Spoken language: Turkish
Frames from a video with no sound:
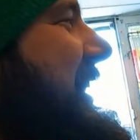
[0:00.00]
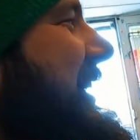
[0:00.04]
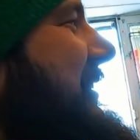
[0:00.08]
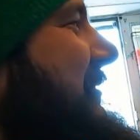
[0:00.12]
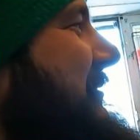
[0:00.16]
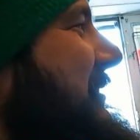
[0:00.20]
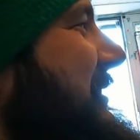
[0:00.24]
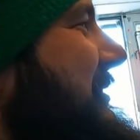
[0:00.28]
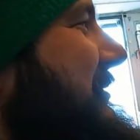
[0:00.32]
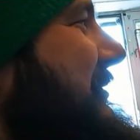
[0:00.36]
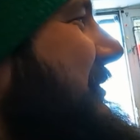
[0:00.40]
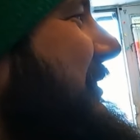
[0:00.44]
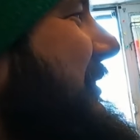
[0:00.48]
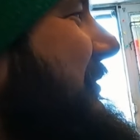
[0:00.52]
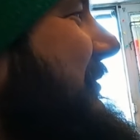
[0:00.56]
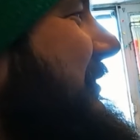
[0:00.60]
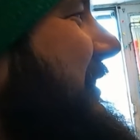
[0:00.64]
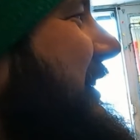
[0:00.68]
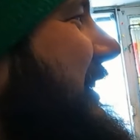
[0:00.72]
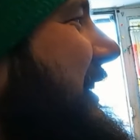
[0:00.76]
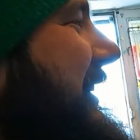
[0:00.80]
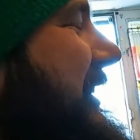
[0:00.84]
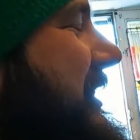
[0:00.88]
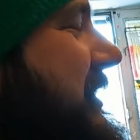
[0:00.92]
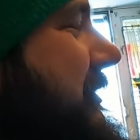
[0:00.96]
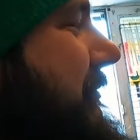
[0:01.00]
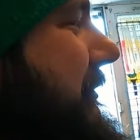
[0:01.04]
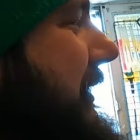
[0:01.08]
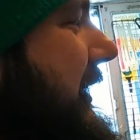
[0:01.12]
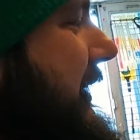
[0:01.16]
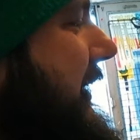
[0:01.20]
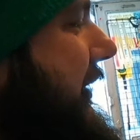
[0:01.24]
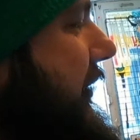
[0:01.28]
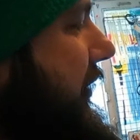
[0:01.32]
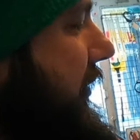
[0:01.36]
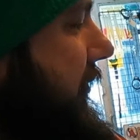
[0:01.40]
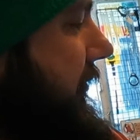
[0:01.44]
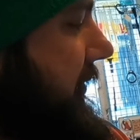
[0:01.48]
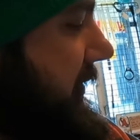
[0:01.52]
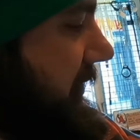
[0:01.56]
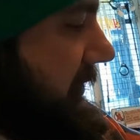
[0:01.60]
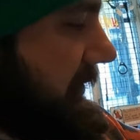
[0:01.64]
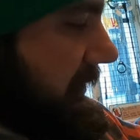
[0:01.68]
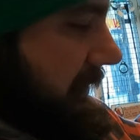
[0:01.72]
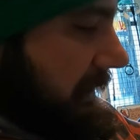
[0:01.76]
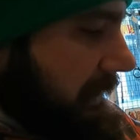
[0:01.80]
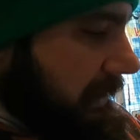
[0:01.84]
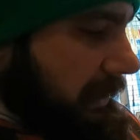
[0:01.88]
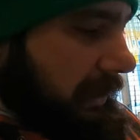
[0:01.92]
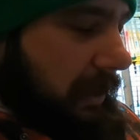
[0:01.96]
neden bilmiyorum bir kılıcım neden
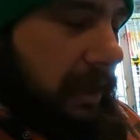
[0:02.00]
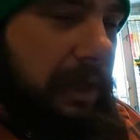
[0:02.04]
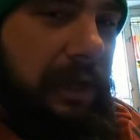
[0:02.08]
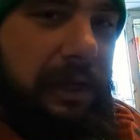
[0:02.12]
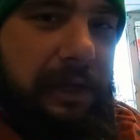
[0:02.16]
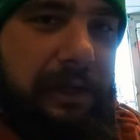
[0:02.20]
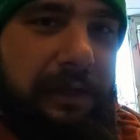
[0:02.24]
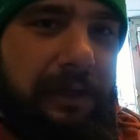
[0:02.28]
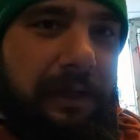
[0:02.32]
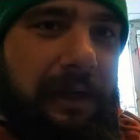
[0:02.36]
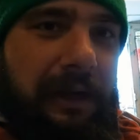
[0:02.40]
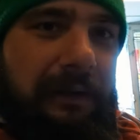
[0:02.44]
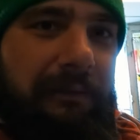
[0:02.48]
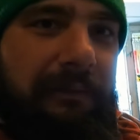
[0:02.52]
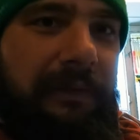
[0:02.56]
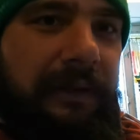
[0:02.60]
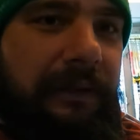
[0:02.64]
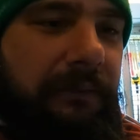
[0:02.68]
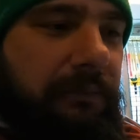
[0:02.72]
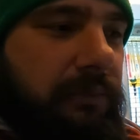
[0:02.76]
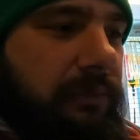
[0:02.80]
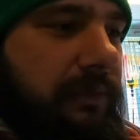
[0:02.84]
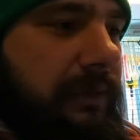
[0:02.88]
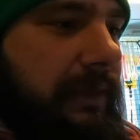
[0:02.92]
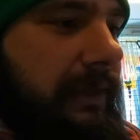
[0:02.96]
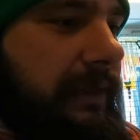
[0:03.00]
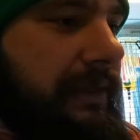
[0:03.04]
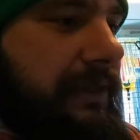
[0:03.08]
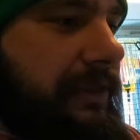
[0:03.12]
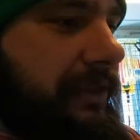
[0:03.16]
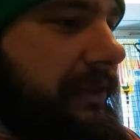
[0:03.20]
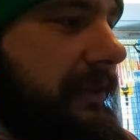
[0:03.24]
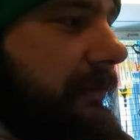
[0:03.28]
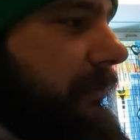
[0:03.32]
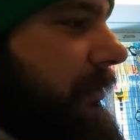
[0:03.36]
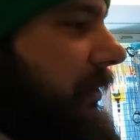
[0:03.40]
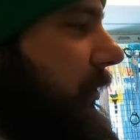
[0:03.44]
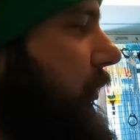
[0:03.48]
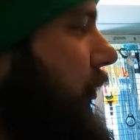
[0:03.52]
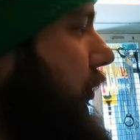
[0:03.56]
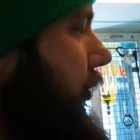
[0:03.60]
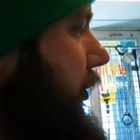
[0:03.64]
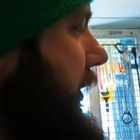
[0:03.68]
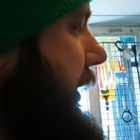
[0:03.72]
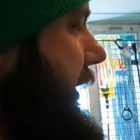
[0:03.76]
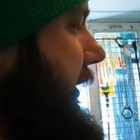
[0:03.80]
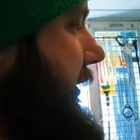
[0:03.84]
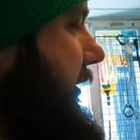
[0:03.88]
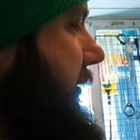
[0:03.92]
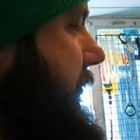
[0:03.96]
olmasın. Ama bunlara işte bir
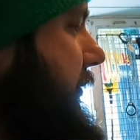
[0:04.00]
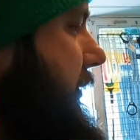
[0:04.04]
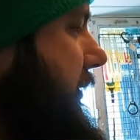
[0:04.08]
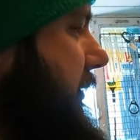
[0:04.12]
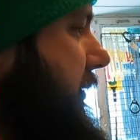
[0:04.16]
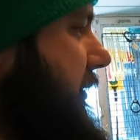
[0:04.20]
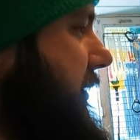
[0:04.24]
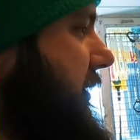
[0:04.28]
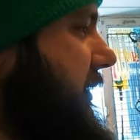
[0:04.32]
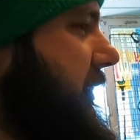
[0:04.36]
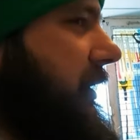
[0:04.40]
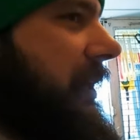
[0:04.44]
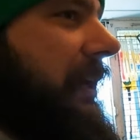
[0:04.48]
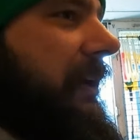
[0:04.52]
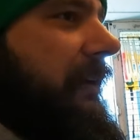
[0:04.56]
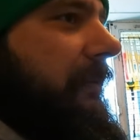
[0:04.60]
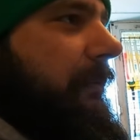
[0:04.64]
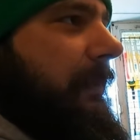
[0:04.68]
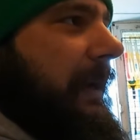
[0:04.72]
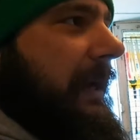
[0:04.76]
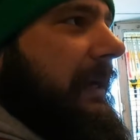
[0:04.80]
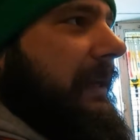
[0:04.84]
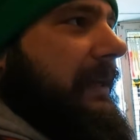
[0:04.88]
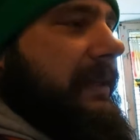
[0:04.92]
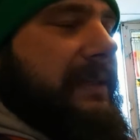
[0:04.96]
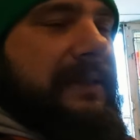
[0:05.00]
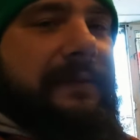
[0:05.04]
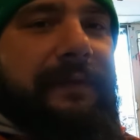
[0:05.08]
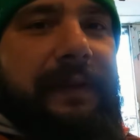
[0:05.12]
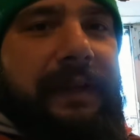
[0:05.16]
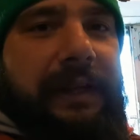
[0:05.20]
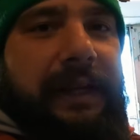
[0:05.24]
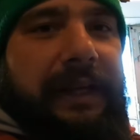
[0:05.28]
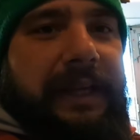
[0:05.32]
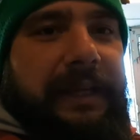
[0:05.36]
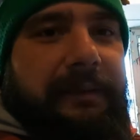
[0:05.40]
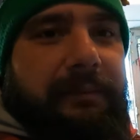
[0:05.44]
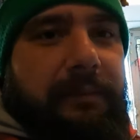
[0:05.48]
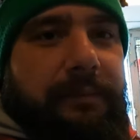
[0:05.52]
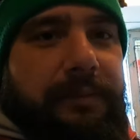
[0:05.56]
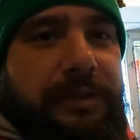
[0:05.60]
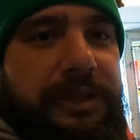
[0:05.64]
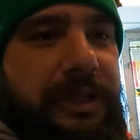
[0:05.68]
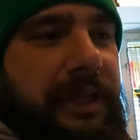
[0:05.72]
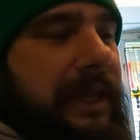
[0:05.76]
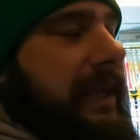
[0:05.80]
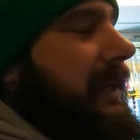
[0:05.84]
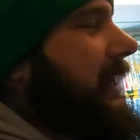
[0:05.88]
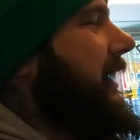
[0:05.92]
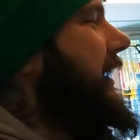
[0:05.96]
collectible silah belgesi falan gibi bir
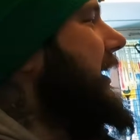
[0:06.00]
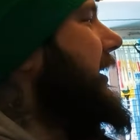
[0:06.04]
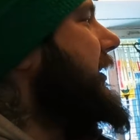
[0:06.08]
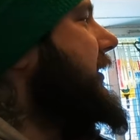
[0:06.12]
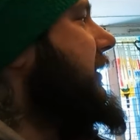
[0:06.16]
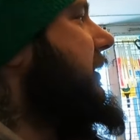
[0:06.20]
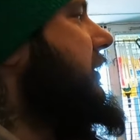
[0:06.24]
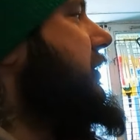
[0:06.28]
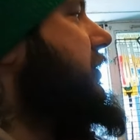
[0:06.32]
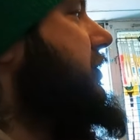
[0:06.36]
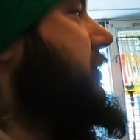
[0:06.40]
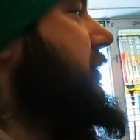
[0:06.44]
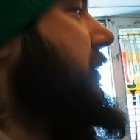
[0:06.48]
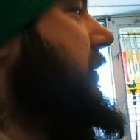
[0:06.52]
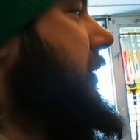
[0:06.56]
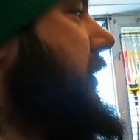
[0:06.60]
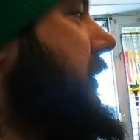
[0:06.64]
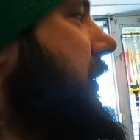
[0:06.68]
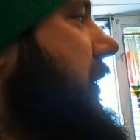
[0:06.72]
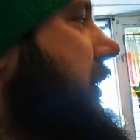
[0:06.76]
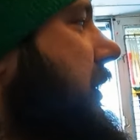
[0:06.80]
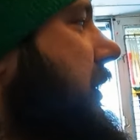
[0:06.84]
şeyler gerektiği için